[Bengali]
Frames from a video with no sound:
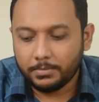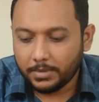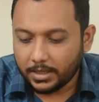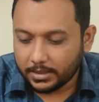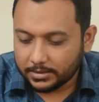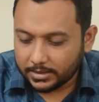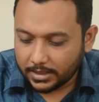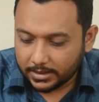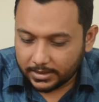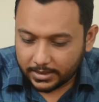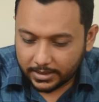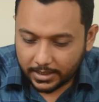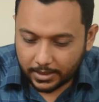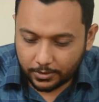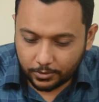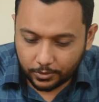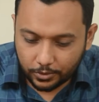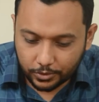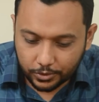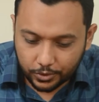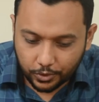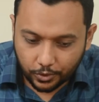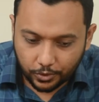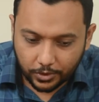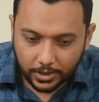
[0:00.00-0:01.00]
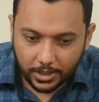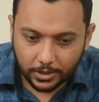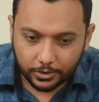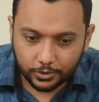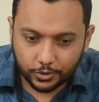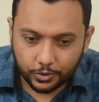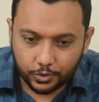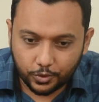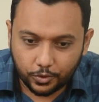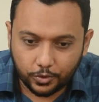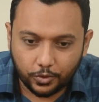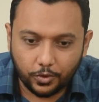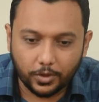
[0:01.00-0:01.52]
বা তাদেরকে কোনো ছোটোখাটো
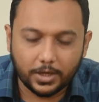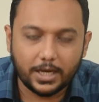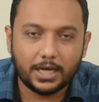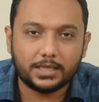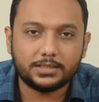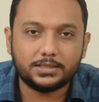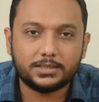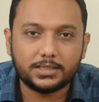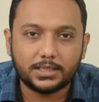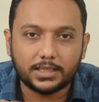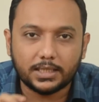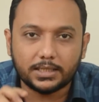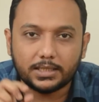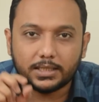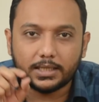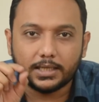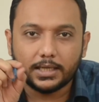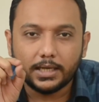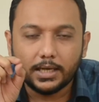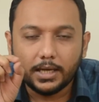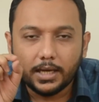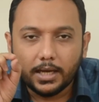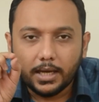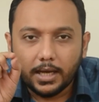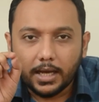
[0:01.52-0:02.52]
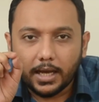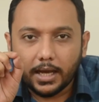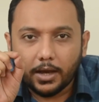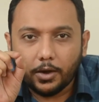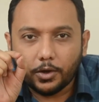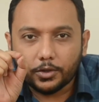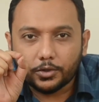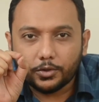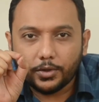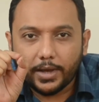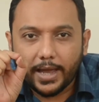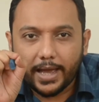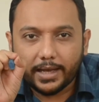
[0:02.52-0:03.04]
সূক্ষ্ম কাজ যেটাতে
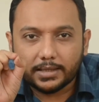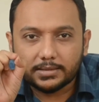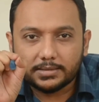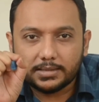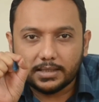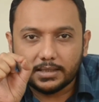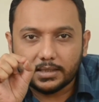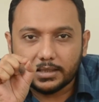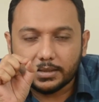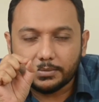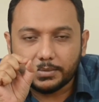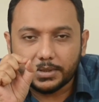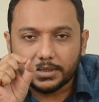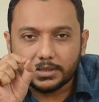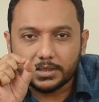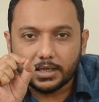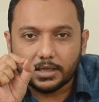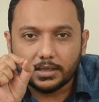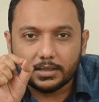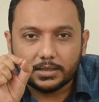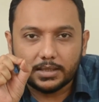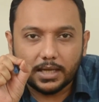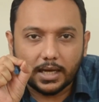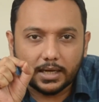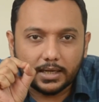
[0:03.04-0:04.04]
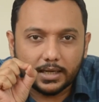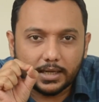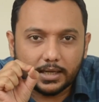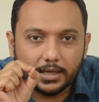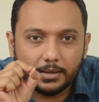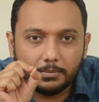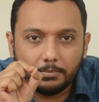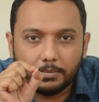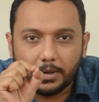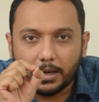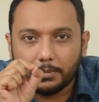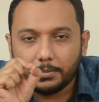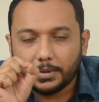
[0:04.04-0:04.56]
হয়তো এক সেন্টিমিটার ডানে
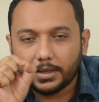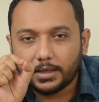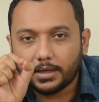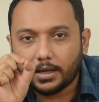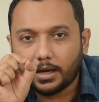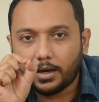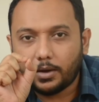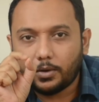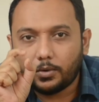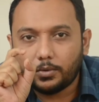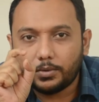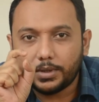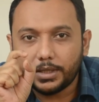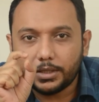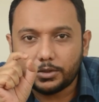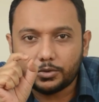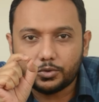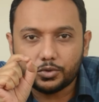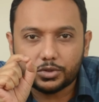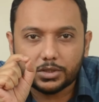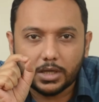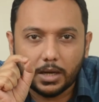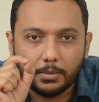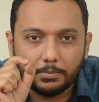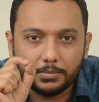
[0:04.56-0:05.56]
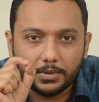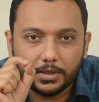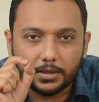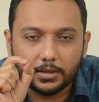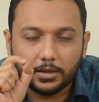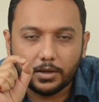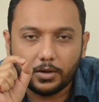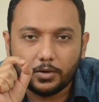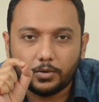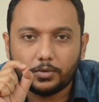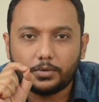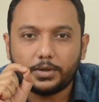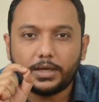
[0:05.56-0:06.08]
বামে নাও একটু সামনে
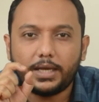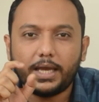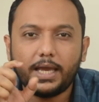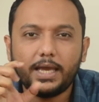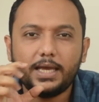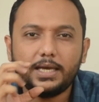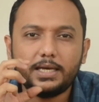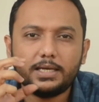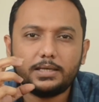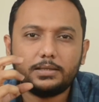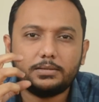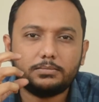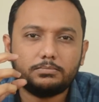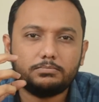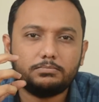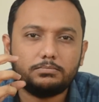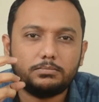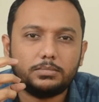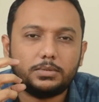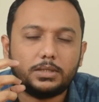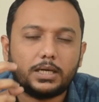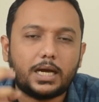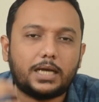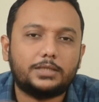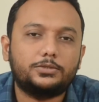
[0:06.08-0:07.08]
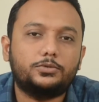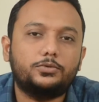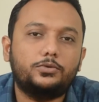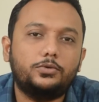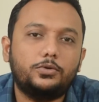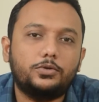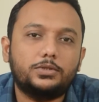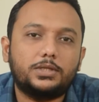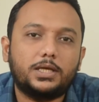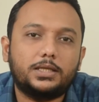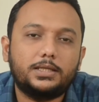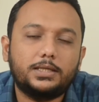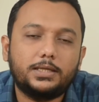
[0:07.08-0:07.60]
নাও এই
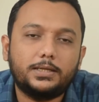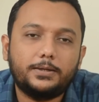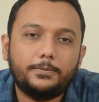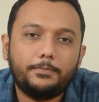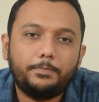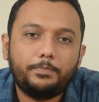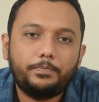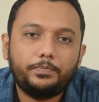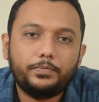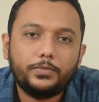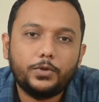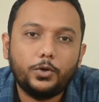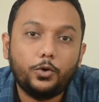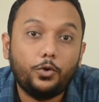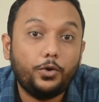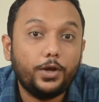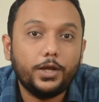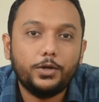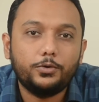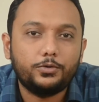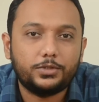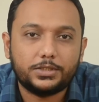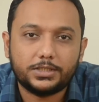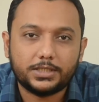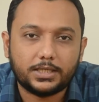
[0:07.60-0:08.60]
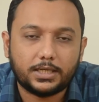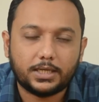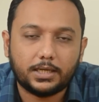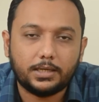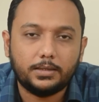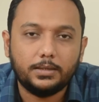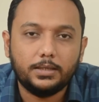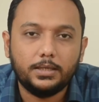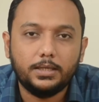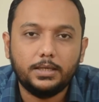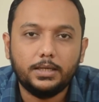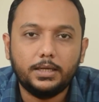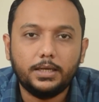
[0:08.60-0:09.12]
কাজগুলো তাদের হয়ে উঠছে না
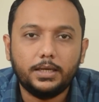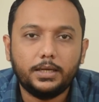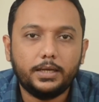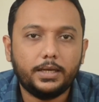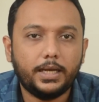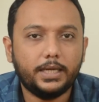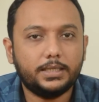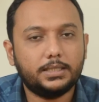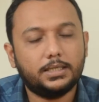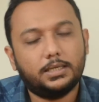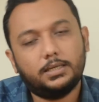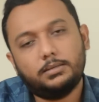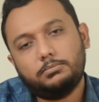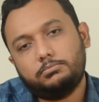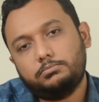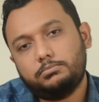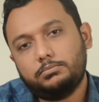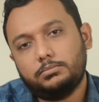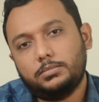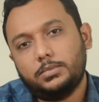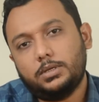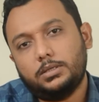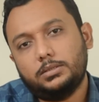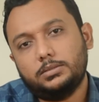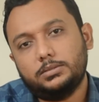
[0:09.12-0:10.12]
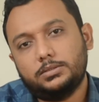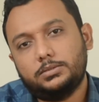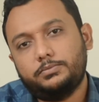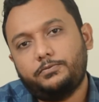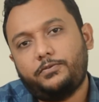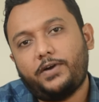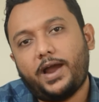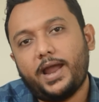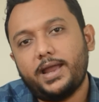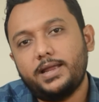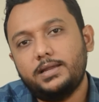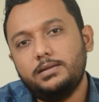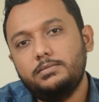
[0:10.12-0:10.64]
এটা
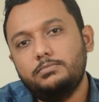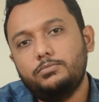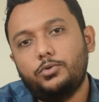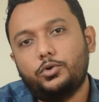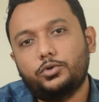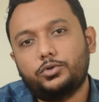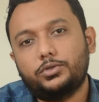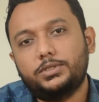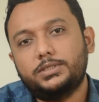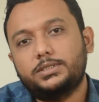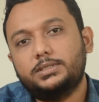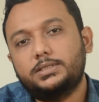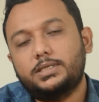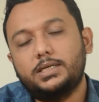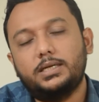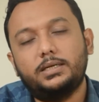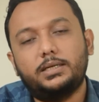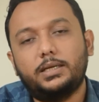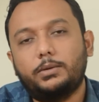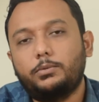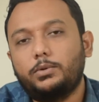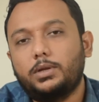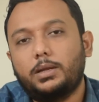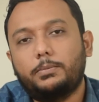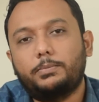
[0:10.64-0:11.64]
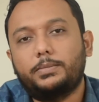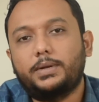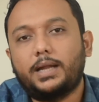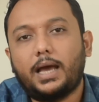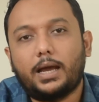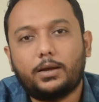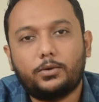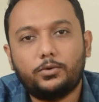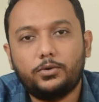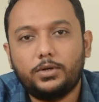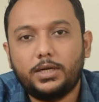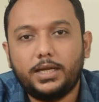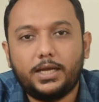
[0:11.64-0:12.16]
ফাইন মোটর স্কিল ডেভেলপ
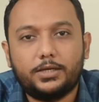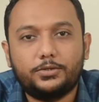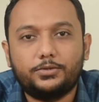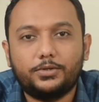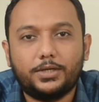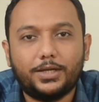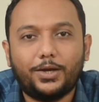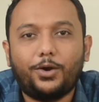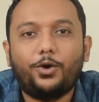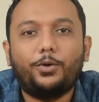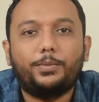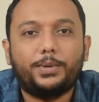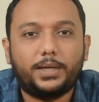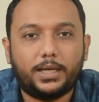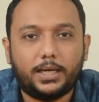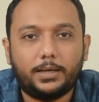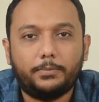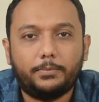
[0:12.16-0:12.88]
না করলে আসলে হবে